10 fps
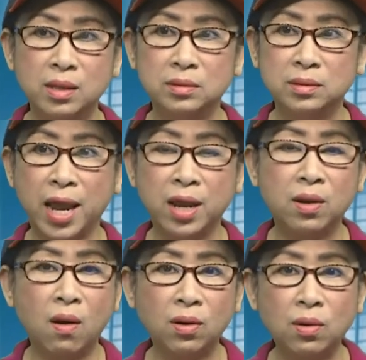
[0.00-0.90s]
đẩy
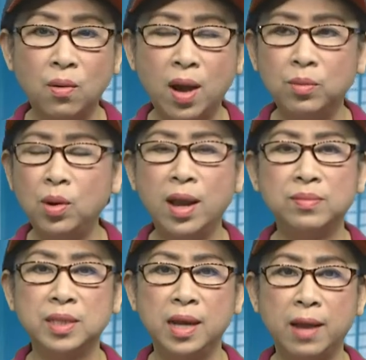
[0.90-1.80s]
con nó qua, nó muốn
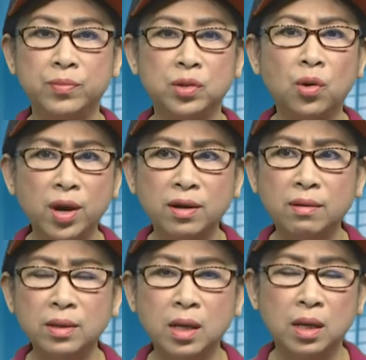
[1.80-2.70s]
làm gì làm, rồi
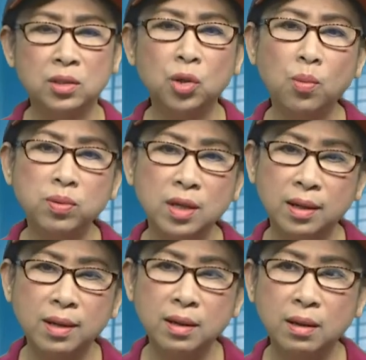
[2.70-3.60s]
nó dùng những
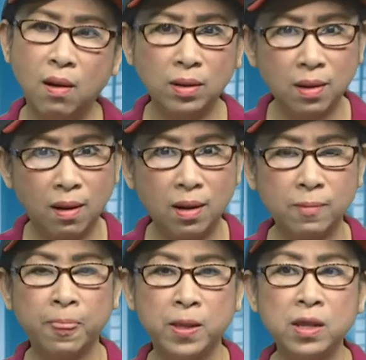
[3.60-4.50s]
cái đứa con đó,
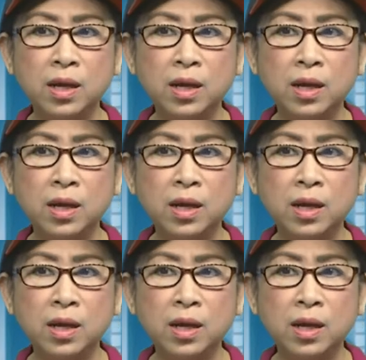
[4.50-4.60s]
những